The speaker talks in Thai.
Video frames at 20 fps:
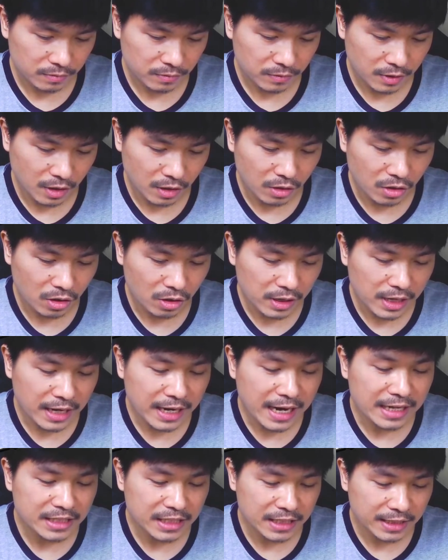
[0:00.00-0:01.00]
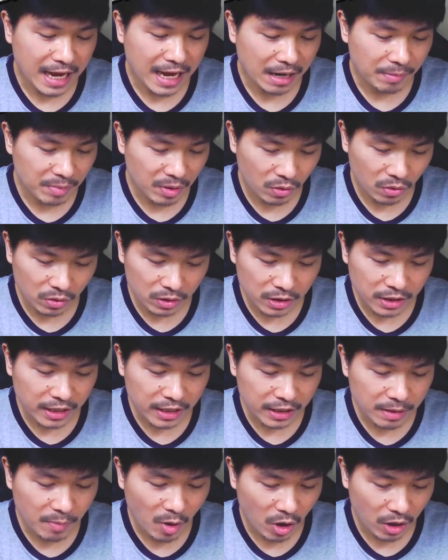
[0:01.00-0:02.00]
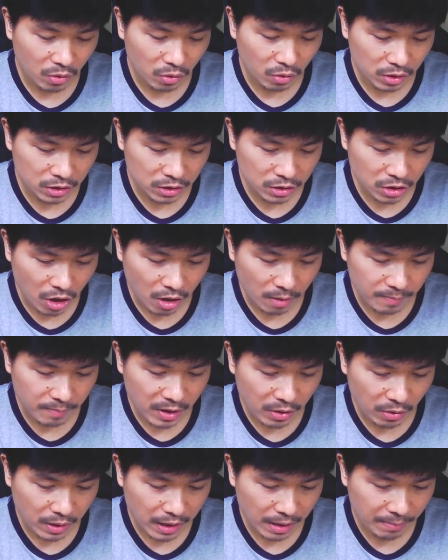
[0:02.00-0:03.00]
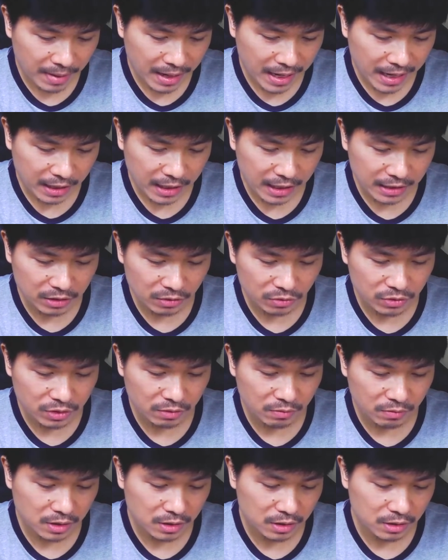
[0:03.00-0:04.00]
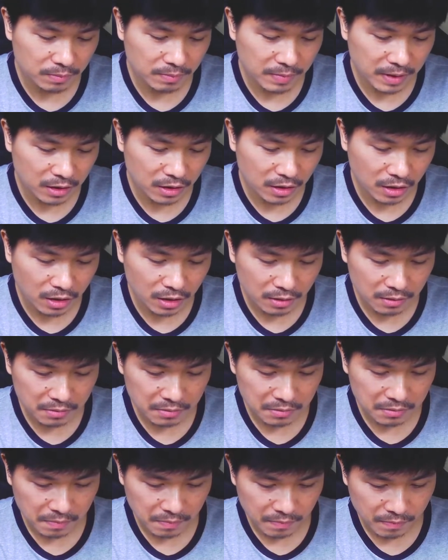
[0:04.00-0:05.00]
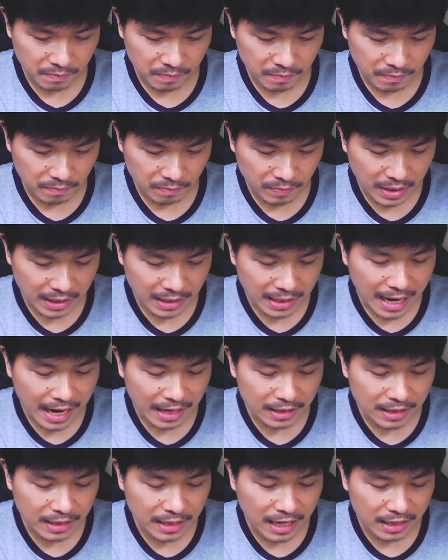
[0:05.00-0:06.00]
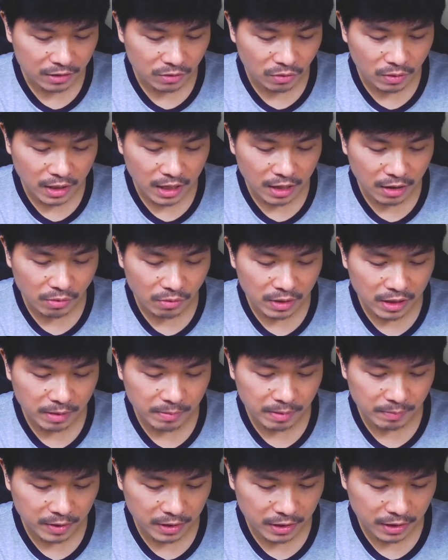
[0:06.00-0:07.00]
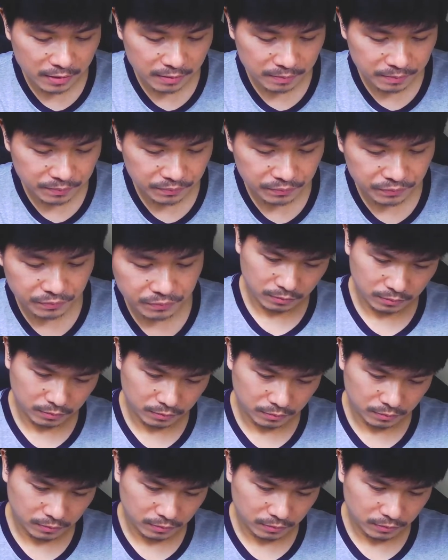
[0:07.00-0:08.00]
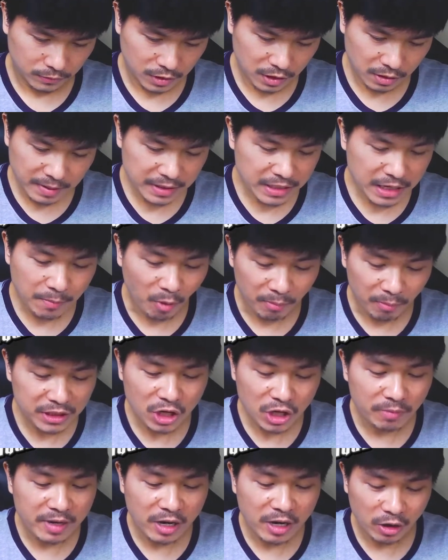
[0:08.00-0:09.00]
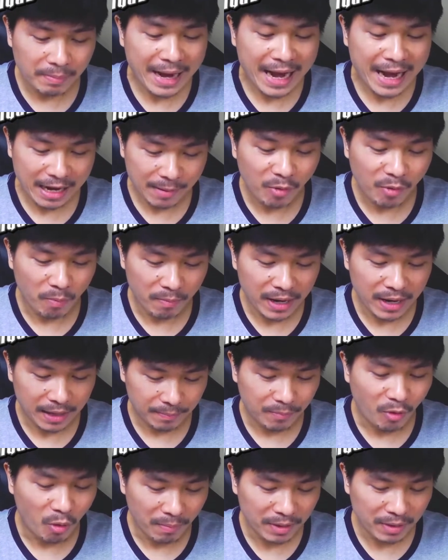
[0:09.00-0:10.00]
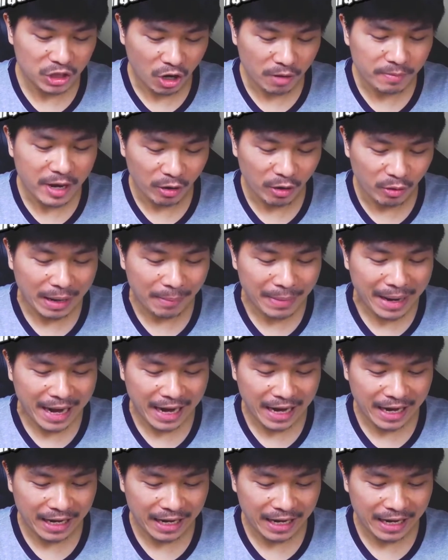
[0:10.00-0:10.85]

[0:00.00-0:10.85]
แต่ก็นานาจิตตังบางคนก็อย่างที่บอกคนชอบไดโอรามาก็อาจจะรู้สึกว่ามันก็เป็นทางถนัดของเขาอะไรแบบนี้คือไม่ใช่ผมไม่ชอบไดโอรามานะผมชอบไดโอรามา